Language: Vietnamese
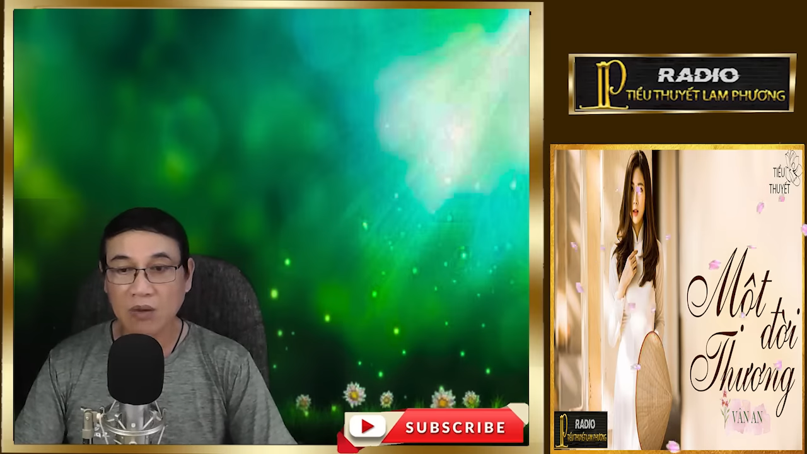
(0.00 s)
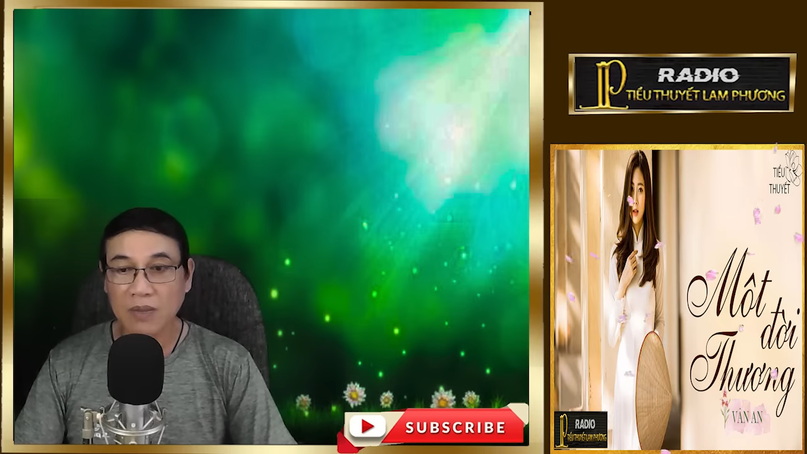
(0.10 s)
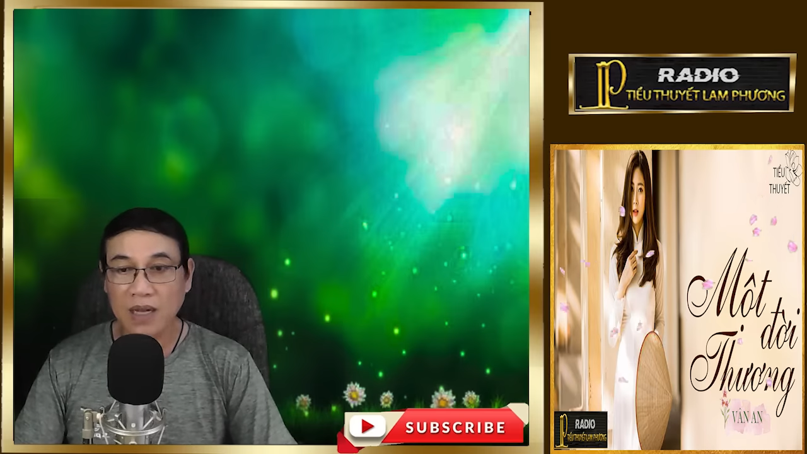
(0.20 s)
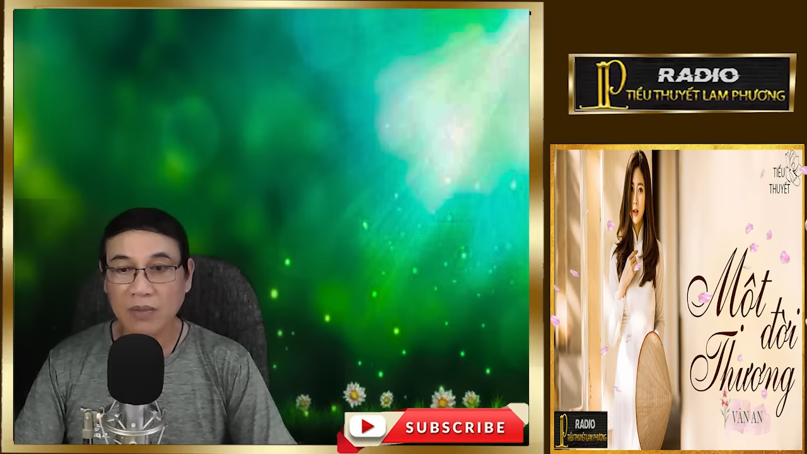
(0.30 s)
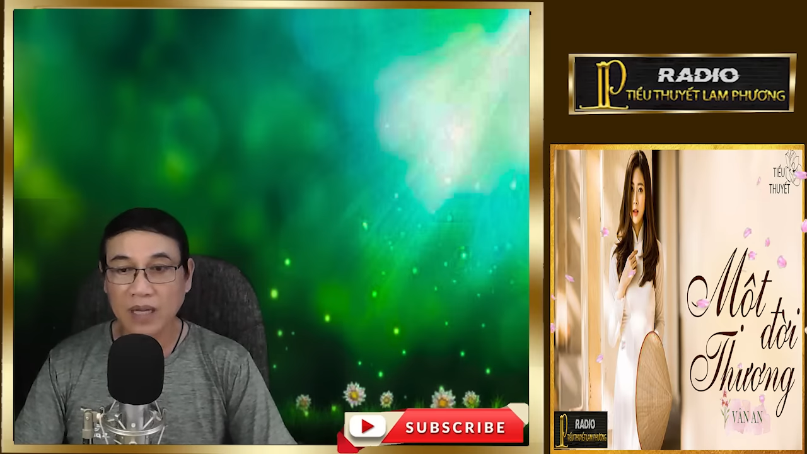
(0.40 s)

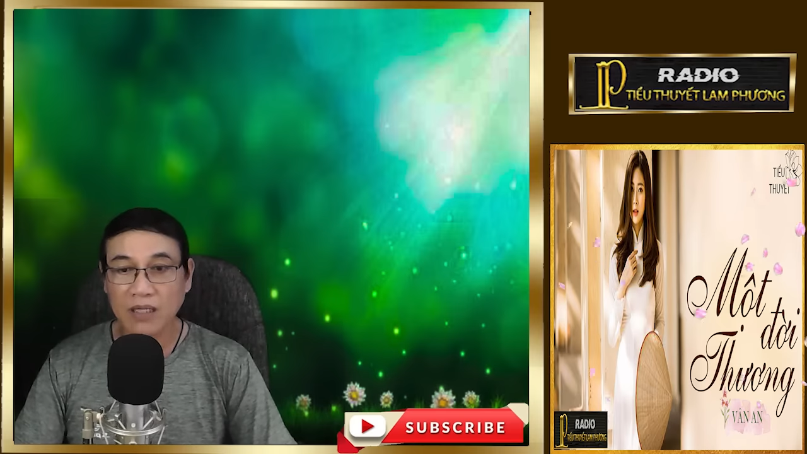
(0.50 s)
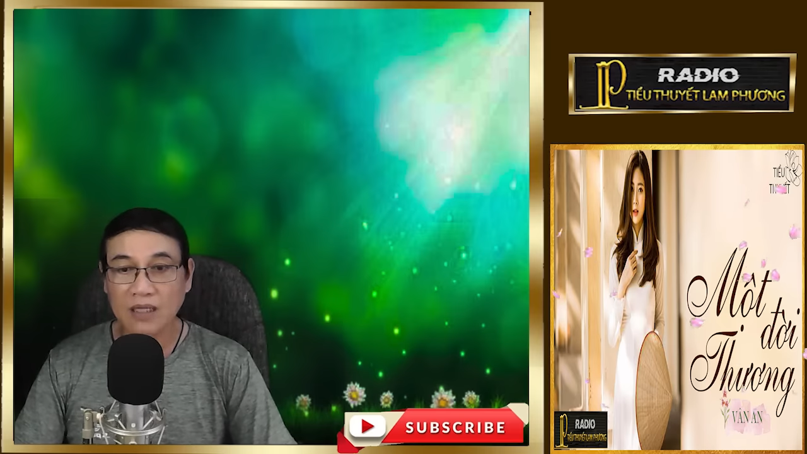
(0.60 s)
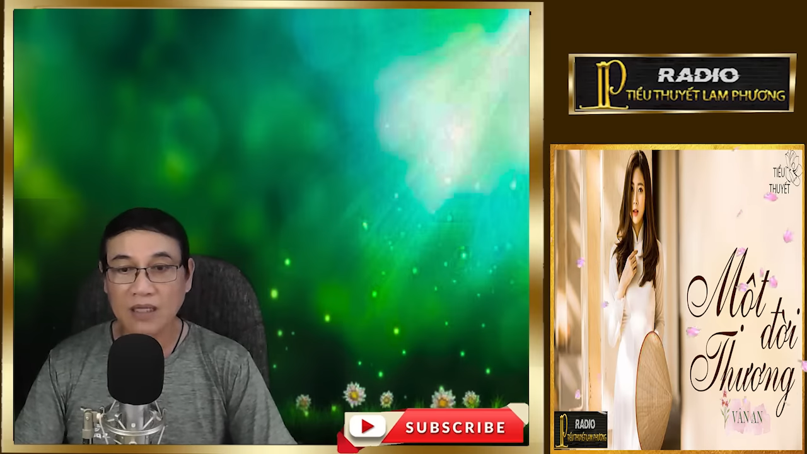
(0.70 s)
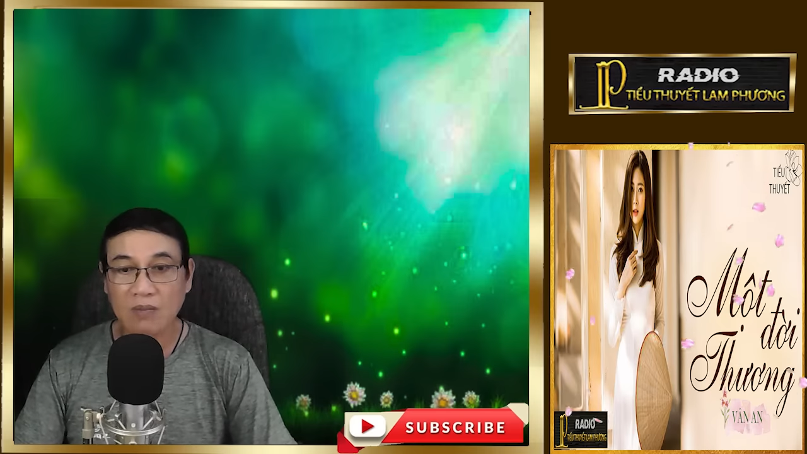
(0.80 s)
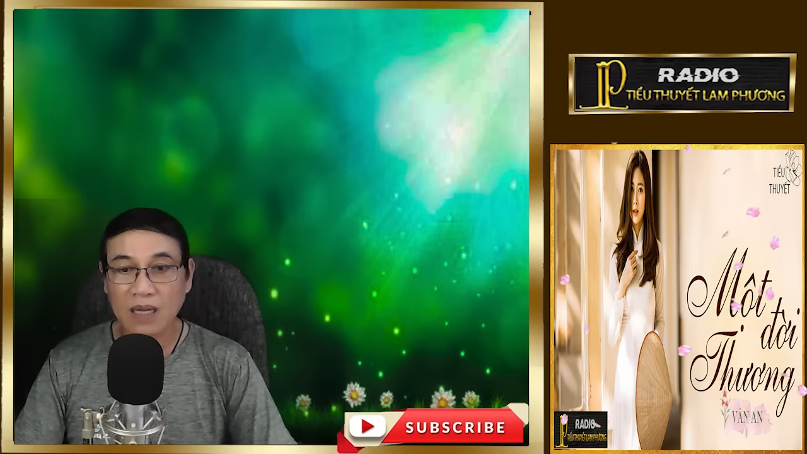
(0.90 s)
mặt mày vừa
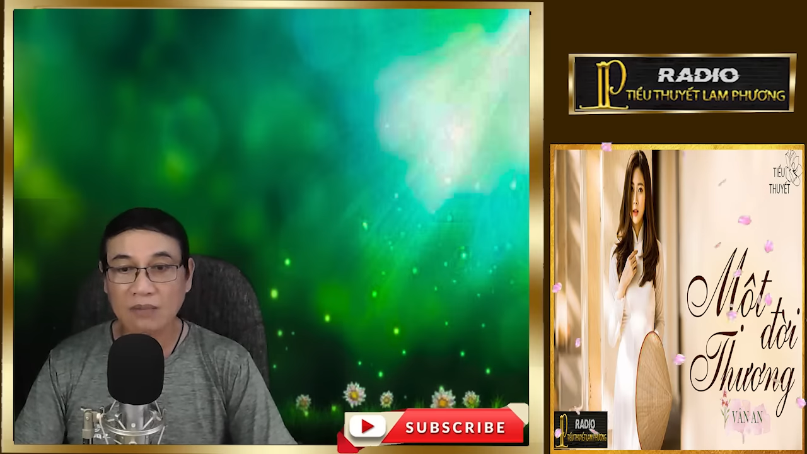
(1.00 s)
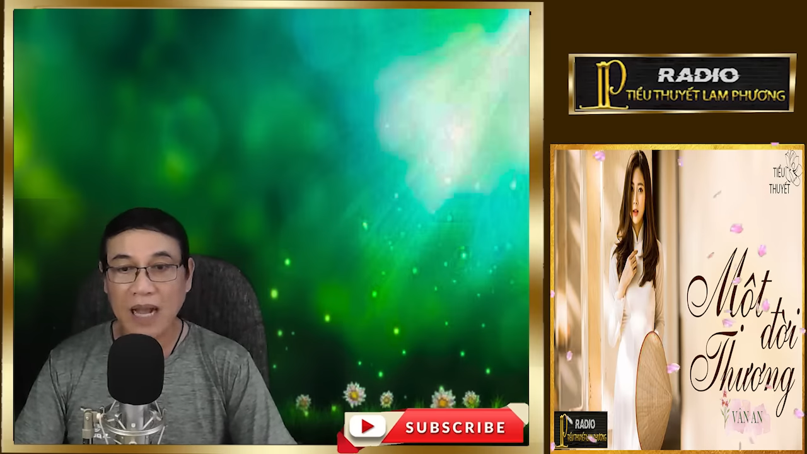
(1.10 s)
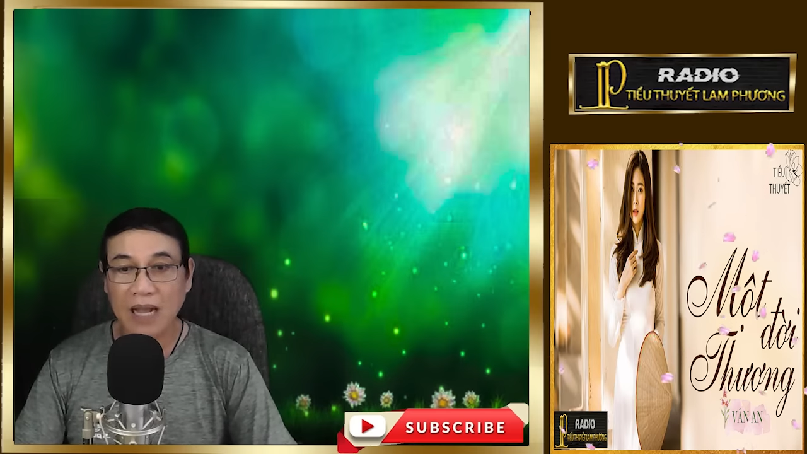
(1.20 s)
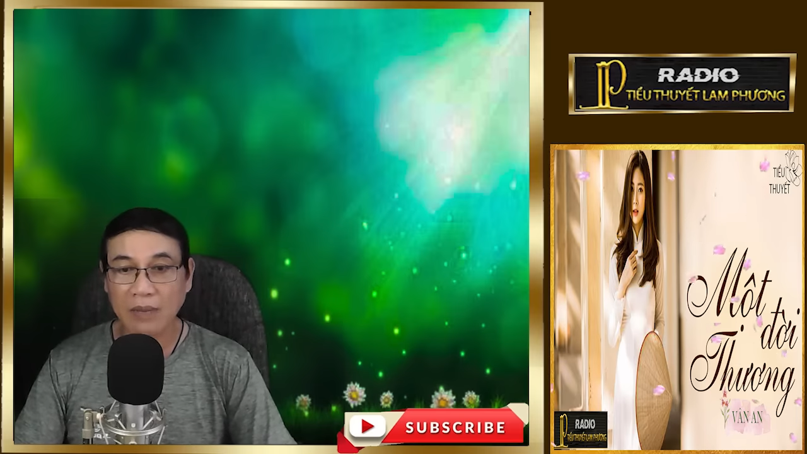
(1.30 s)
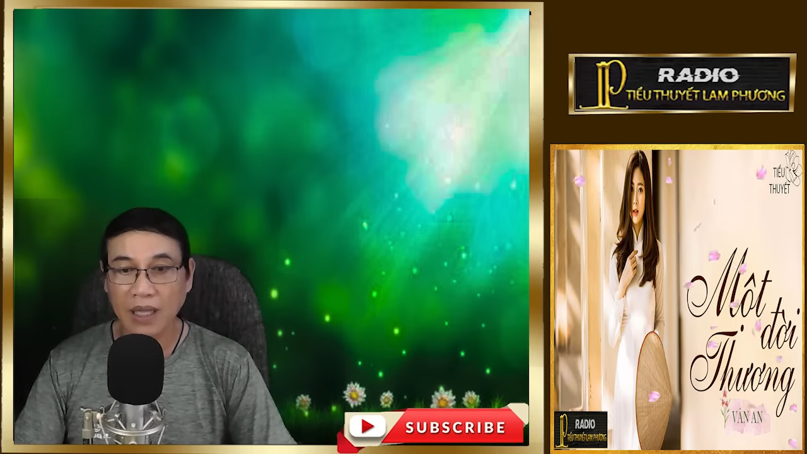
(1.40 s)
xấu mặt
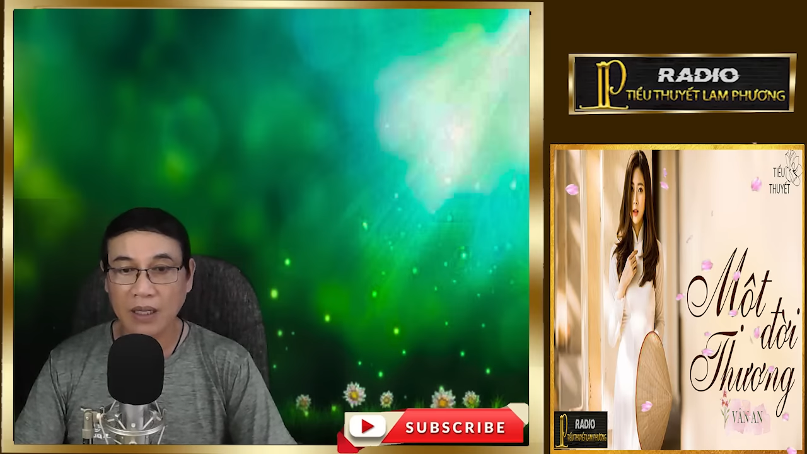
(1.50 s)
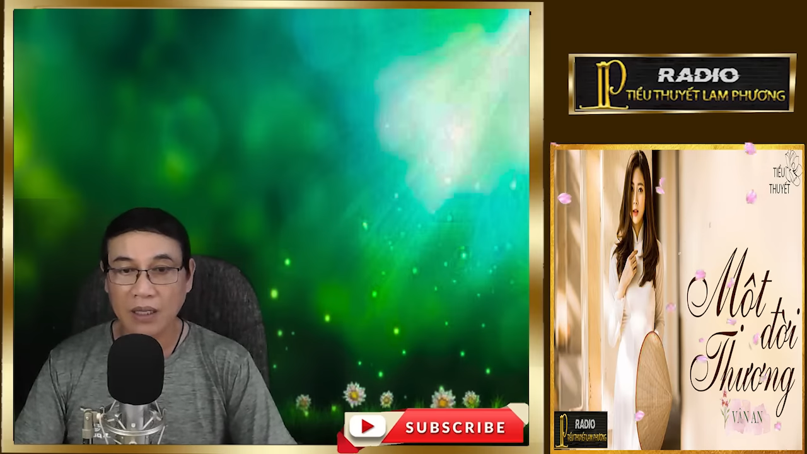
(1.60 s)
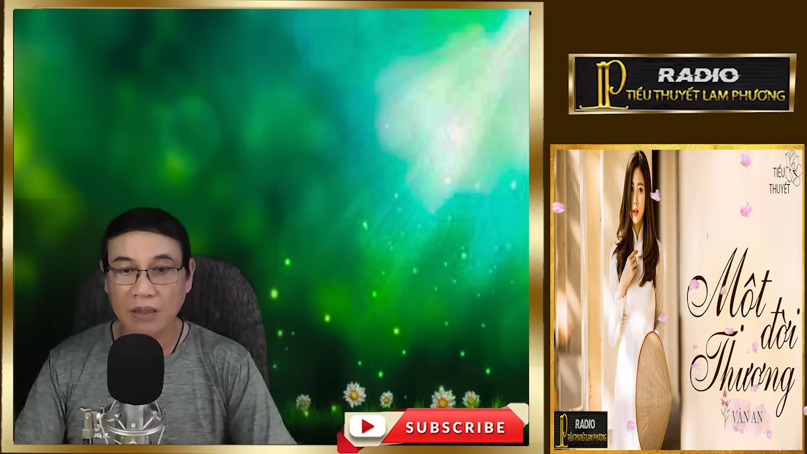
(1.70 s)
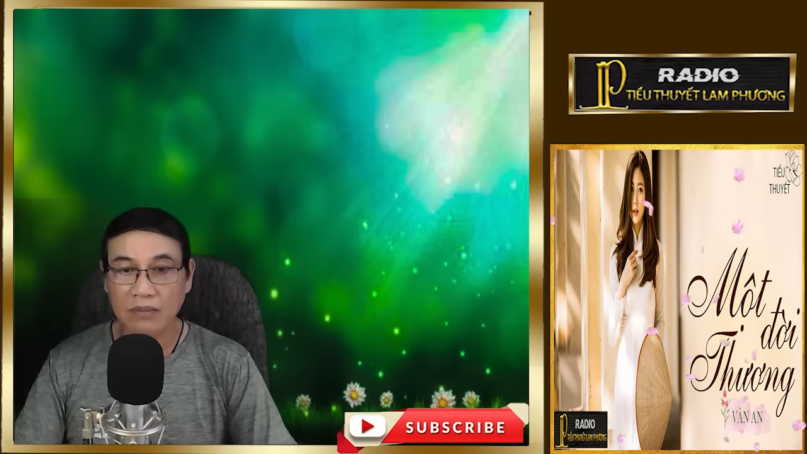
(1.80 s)
ba mẹ,